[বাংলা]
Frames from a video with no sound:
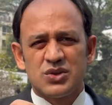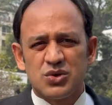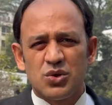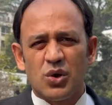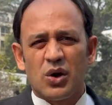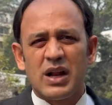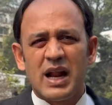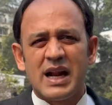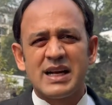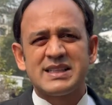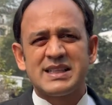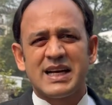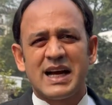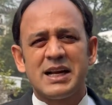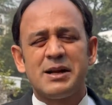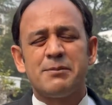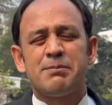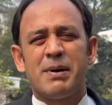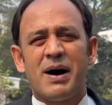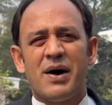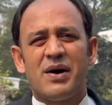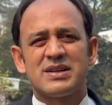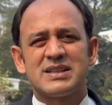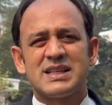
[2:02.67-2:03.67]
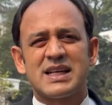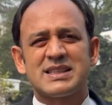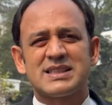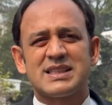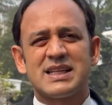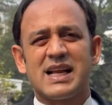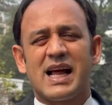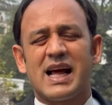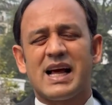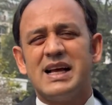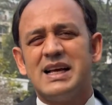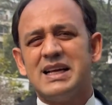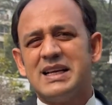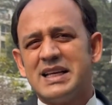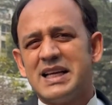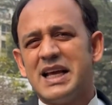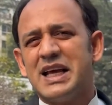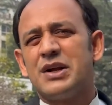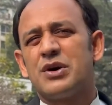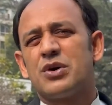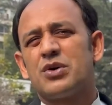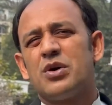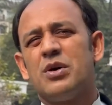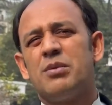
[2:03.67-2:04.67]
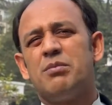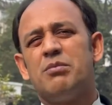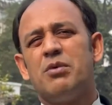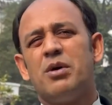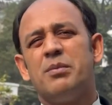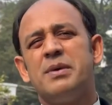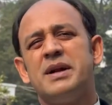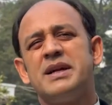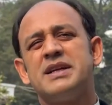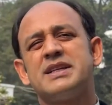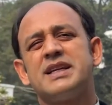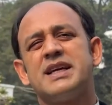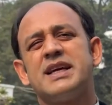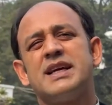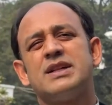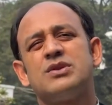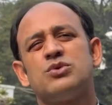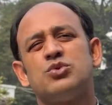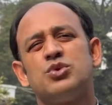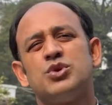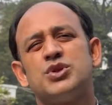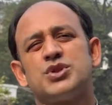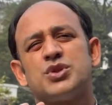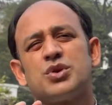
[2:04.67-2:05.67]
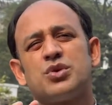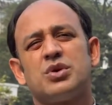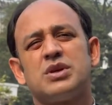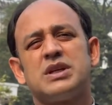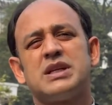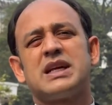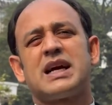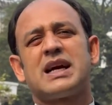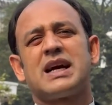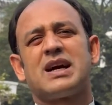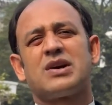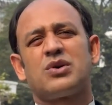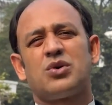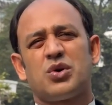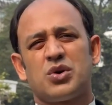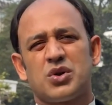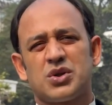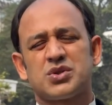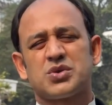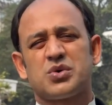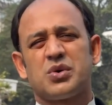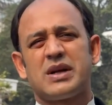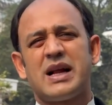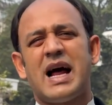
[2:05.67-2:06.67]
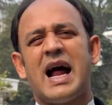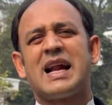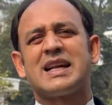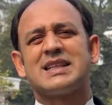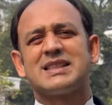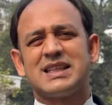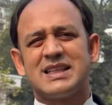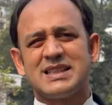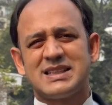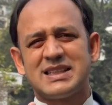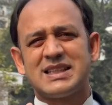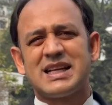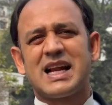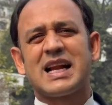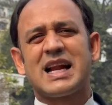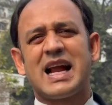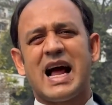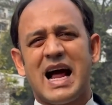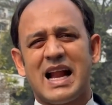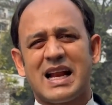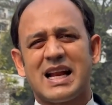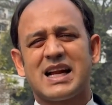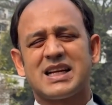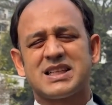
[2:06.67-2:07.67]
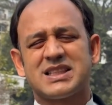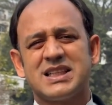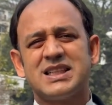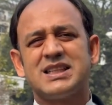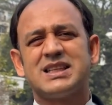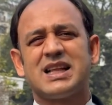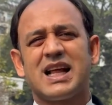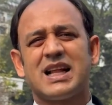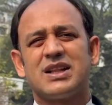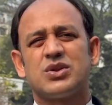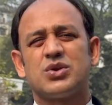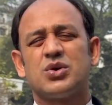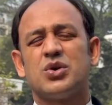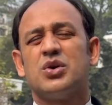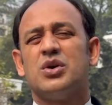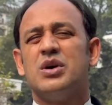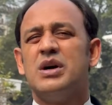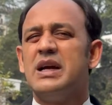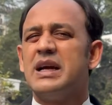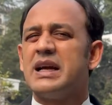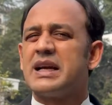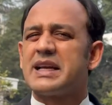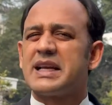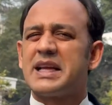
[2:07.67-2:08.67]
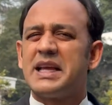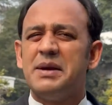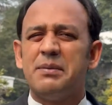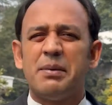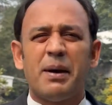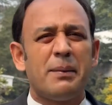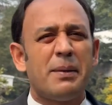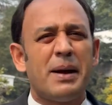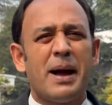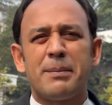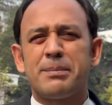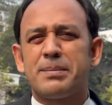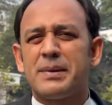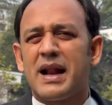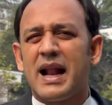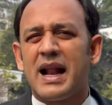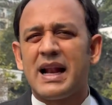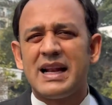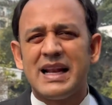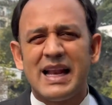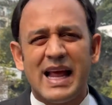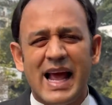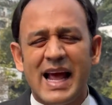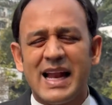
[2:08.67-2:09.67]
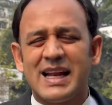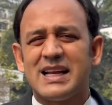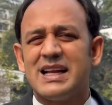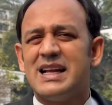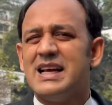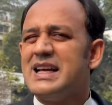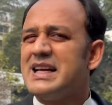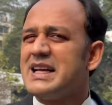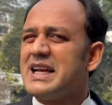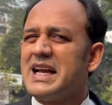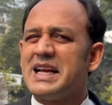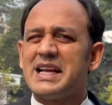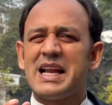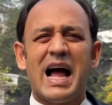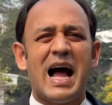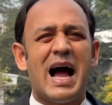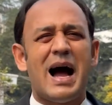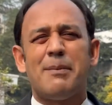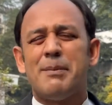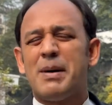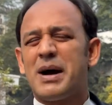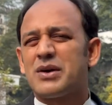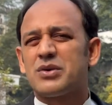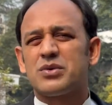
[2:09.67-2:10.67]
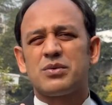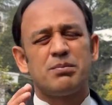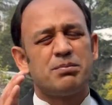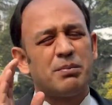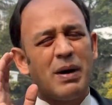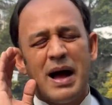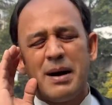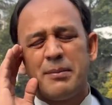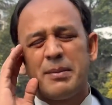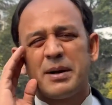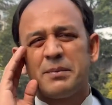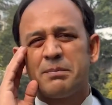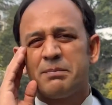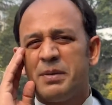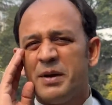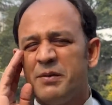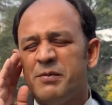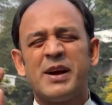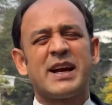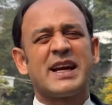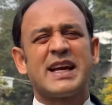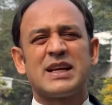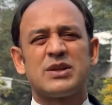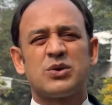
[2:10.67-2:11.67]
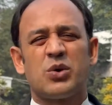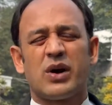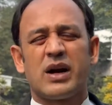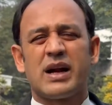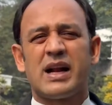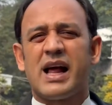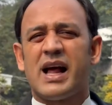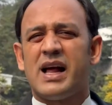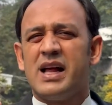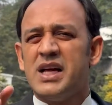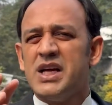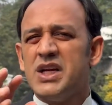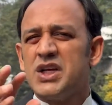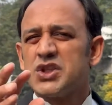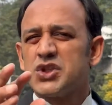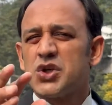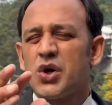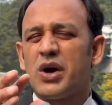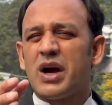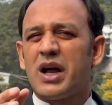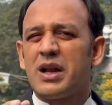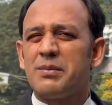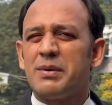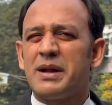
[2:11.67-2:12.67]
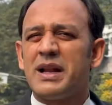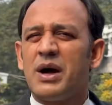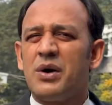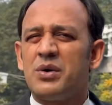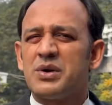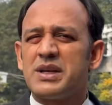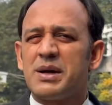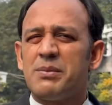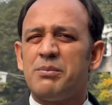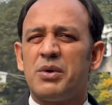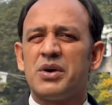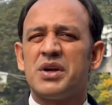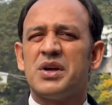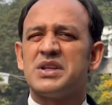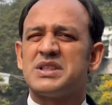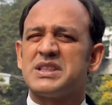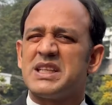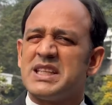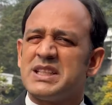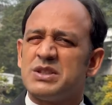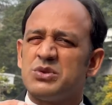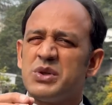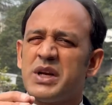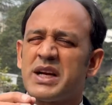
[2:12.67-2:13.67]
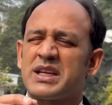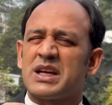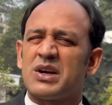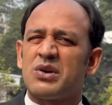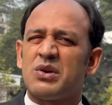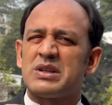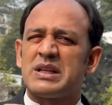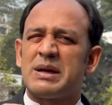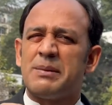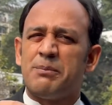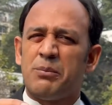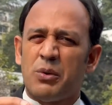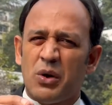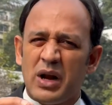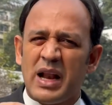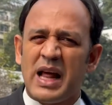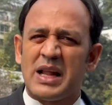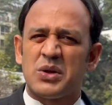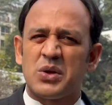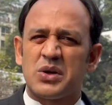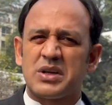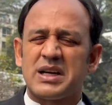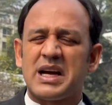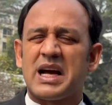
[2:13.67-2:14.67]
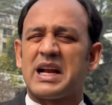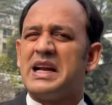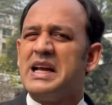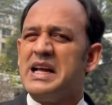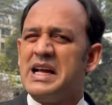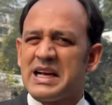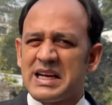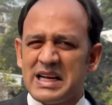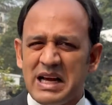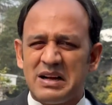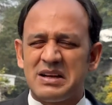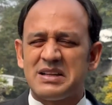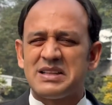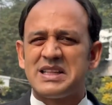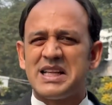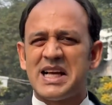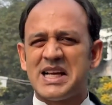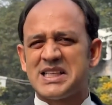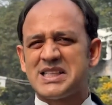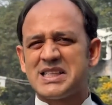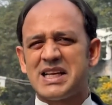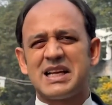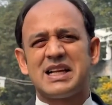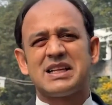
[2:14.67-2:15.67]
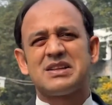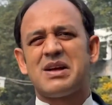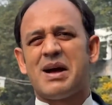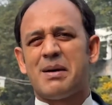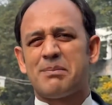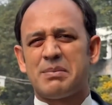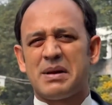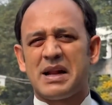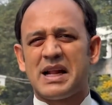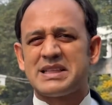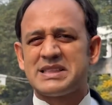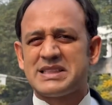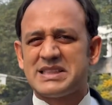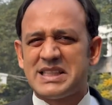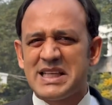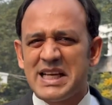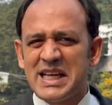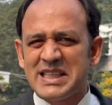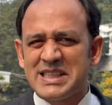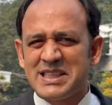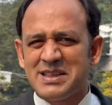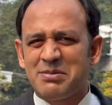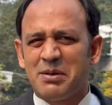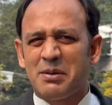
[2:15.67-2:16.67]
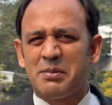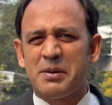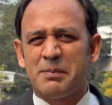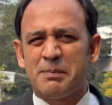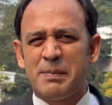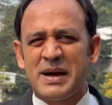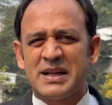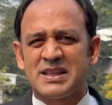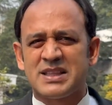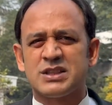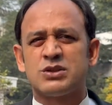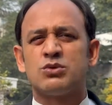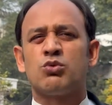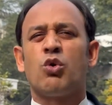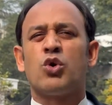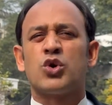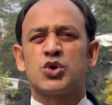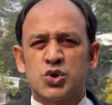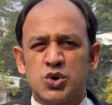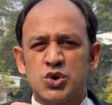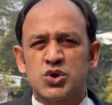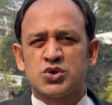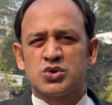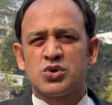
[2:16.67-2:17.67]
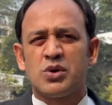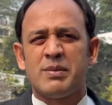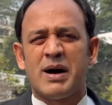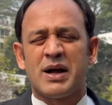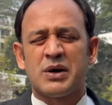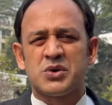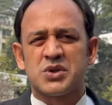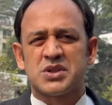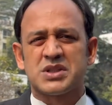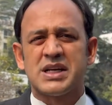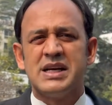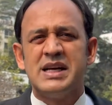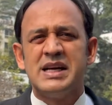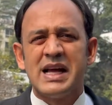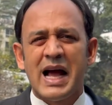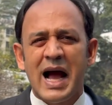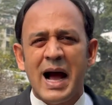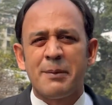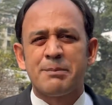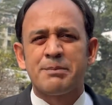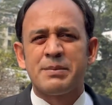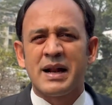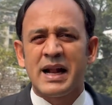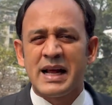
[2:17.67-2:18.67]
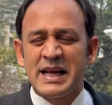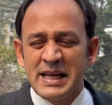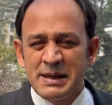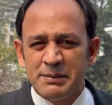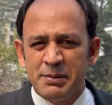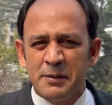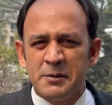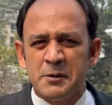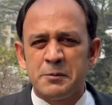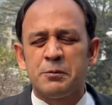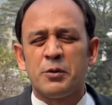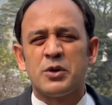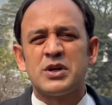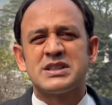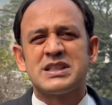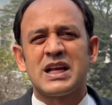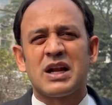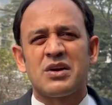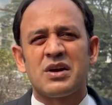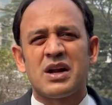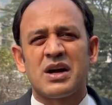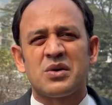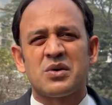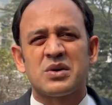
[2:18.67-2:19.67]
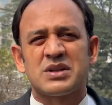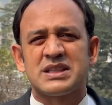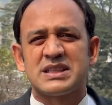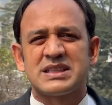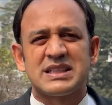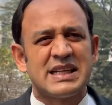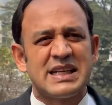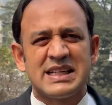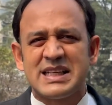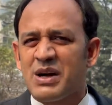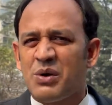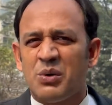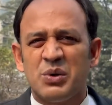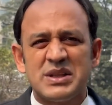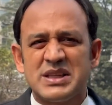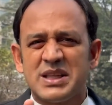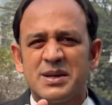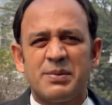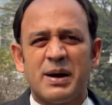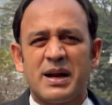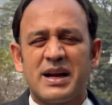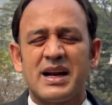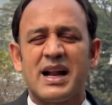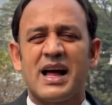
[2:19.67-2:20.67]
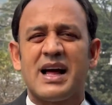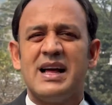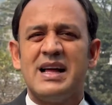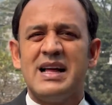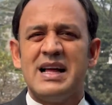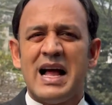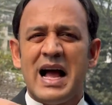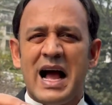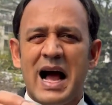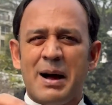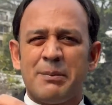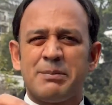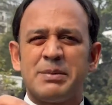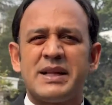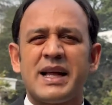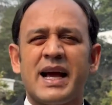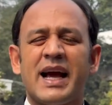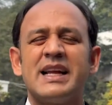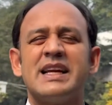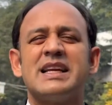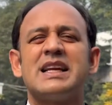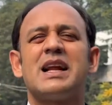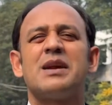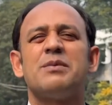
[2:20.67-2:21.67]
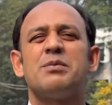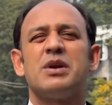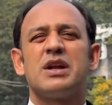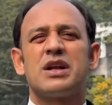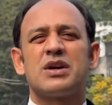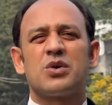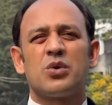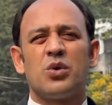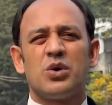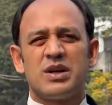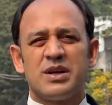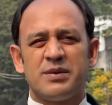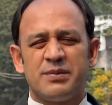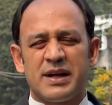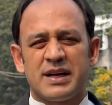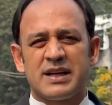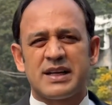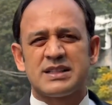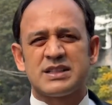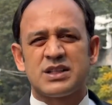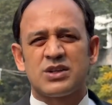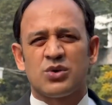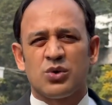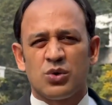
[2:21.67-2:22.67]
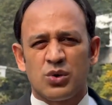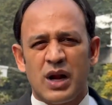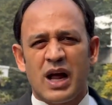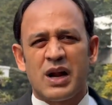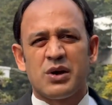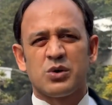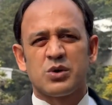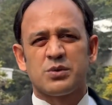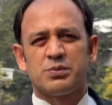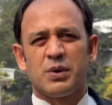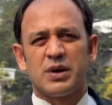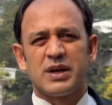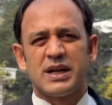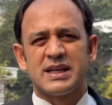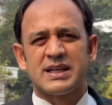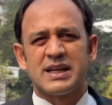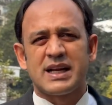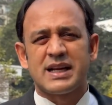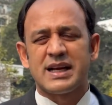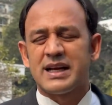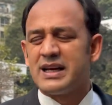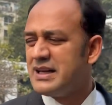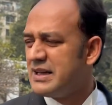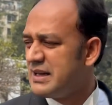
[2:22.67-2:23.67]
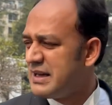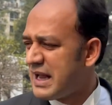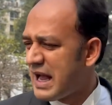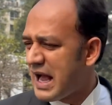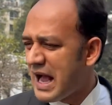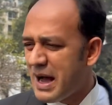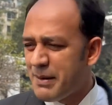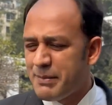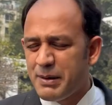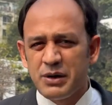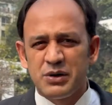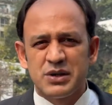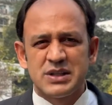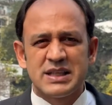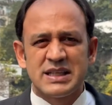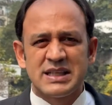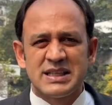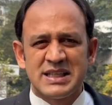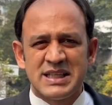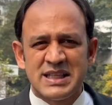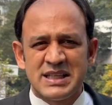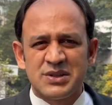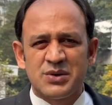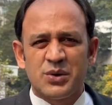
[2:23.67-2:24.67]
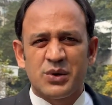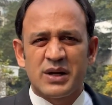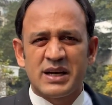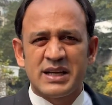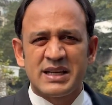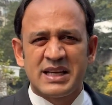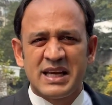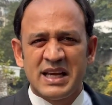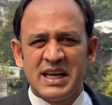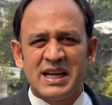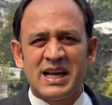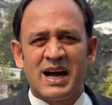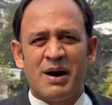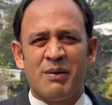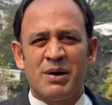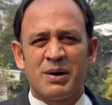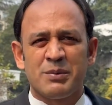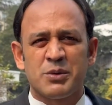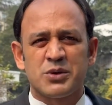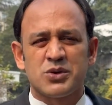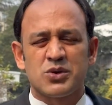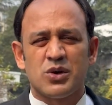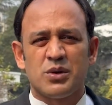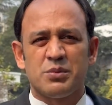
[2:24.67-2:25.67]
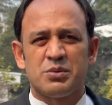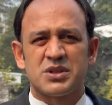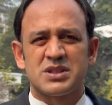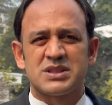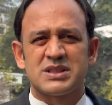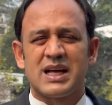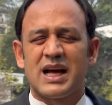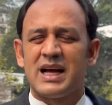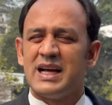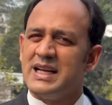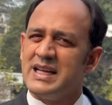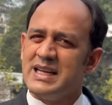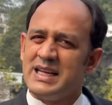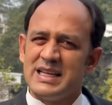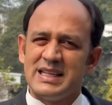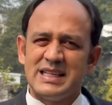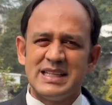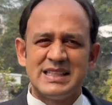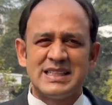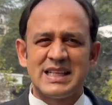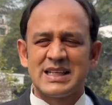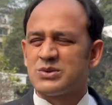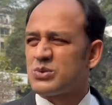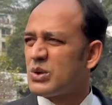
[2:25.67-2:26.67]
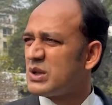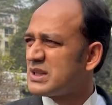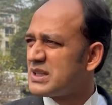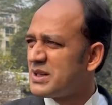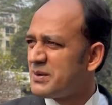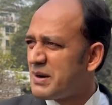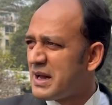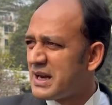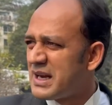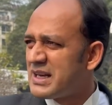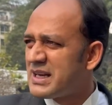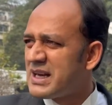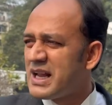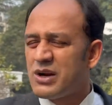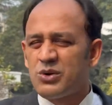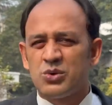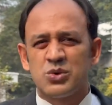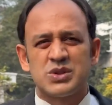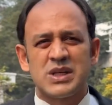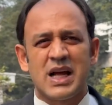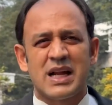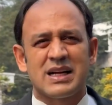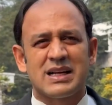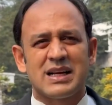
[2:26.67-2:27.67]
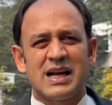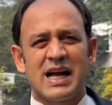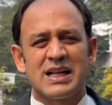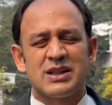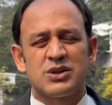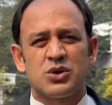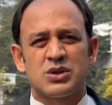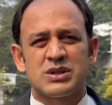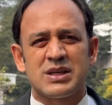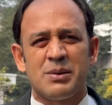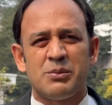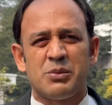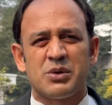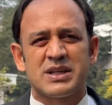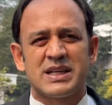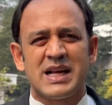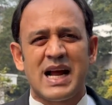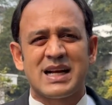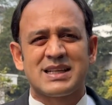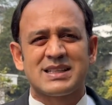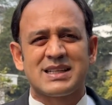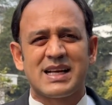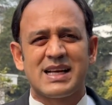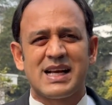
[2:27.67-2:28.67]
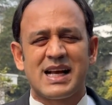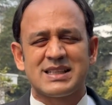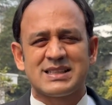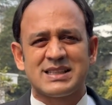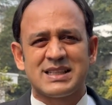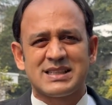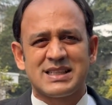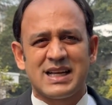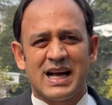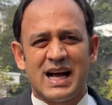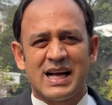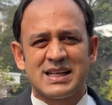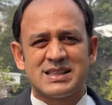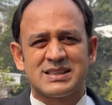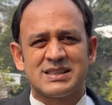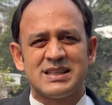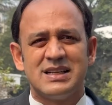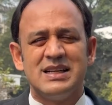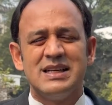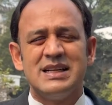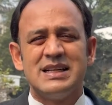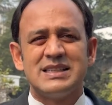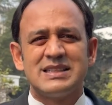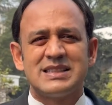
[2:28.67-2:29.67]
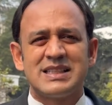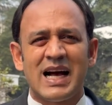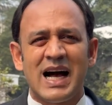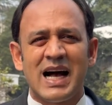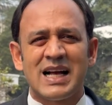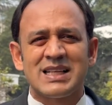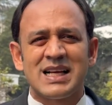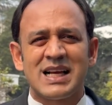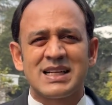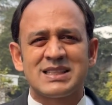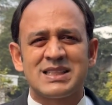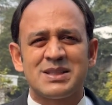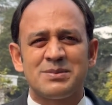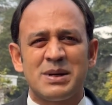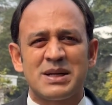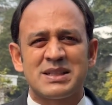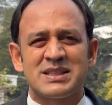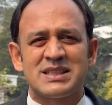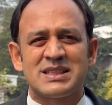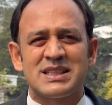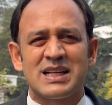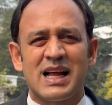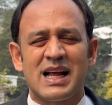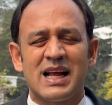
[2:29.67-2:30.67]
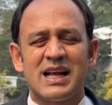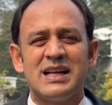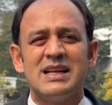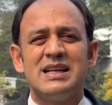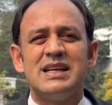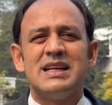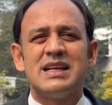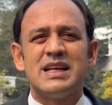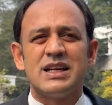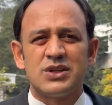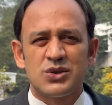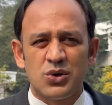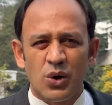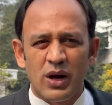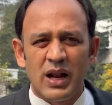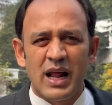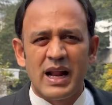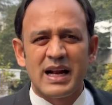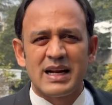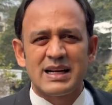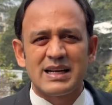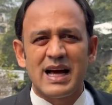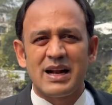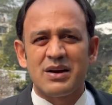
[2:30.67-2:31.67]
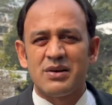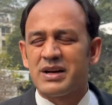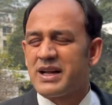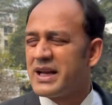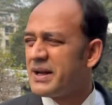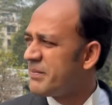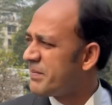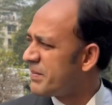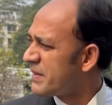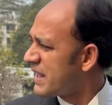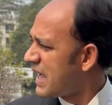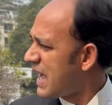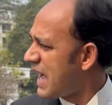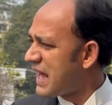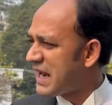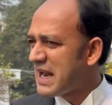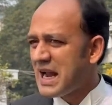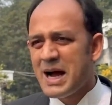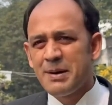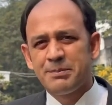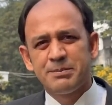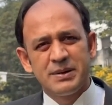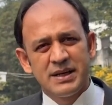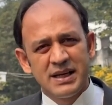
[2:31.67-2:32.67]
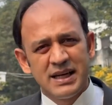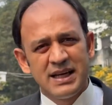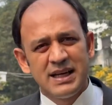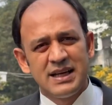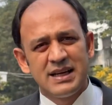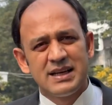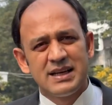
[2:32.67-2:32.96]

ডলার যেখানে পাওয়া যাচ্ছে না এইরকম মোমেন্টে দুইশো কোটি টাকা খরচ করে আর্জেন্টিনারে আনার সিদ্ধান্ত কিভাবে আপনারা নেন এটা আমার আমার বিবেকে ধরে না সকালবেলা ওইটা মনে হয়েছে দুই একটা কথা বলা দরকার কারণ দেশটাতে তো আপনারা যে যেভাবে পারতেছেন অসুস্থ মানুষ আপনারা এইভাবে পরিচালনা করতেছেন এটা হইতে পারে না আপনি দেখেন এটারে বলে গরিবের এই যে ঘোড়া রোগ বলে এটারে আবার ওই যে ঋণ করে ঘি খাওয়ার মতো অবস্থা নিজে চলতে পারেন না রোজার খাদ্য সামগ্রী আটকে আছে জাহাজ জাহাজ আসতে পারতেছে না ডলারের কারণে আর আপনি